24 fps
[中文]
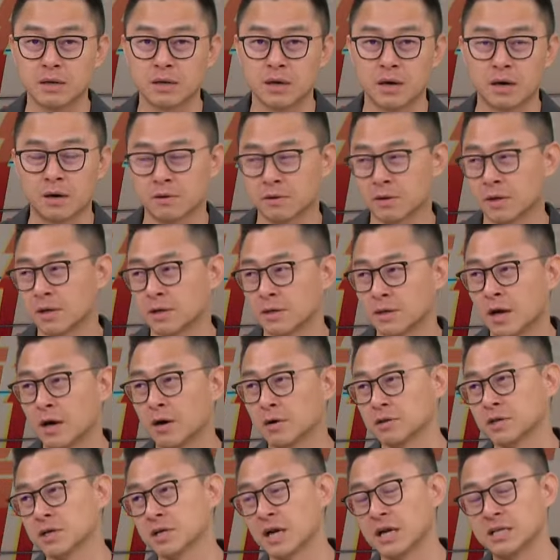嗯，好，那那
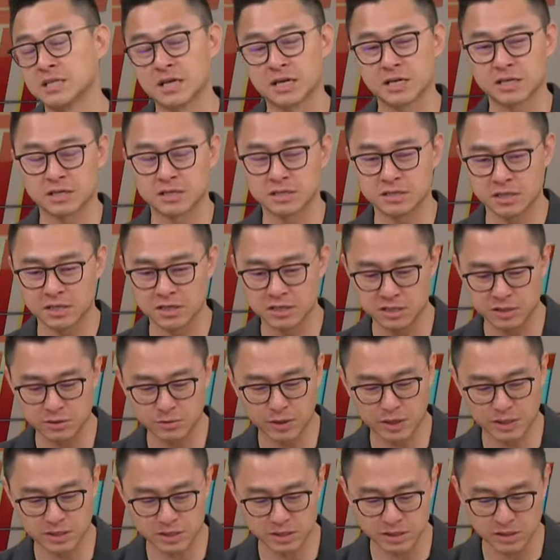好像看起来跟这个
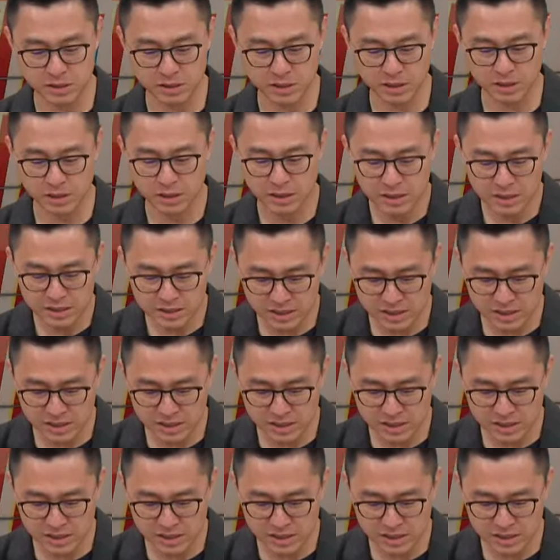金华城一样。